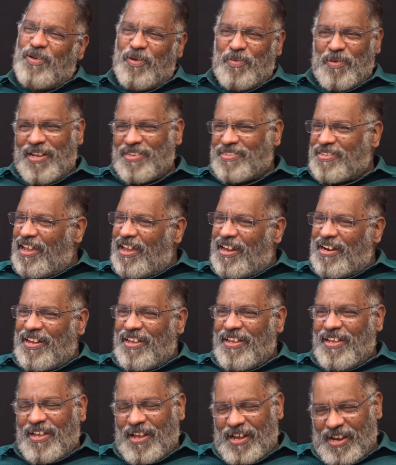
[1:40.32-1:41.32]
இல்லை சார்
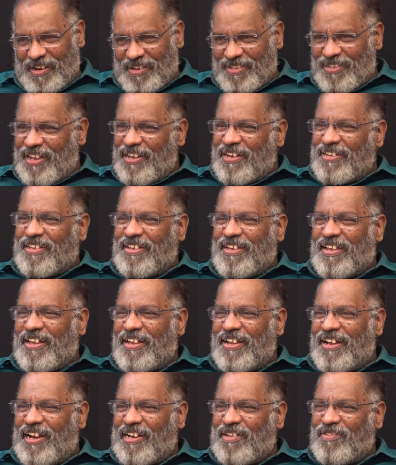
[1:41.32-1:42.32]
அப்படிதான் இருக்கு
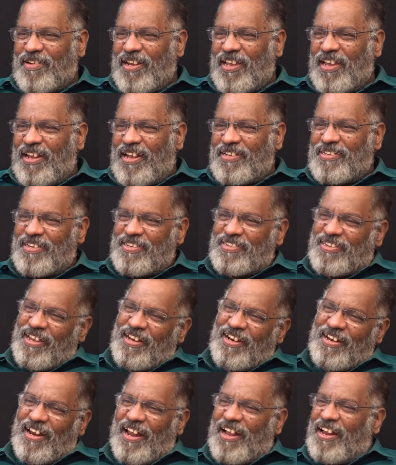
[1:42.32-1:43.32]
கடவுளே
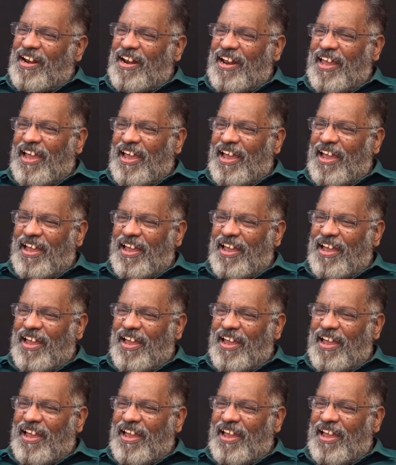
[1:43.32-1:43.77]
அஜித்தேன்றாங்கல்ல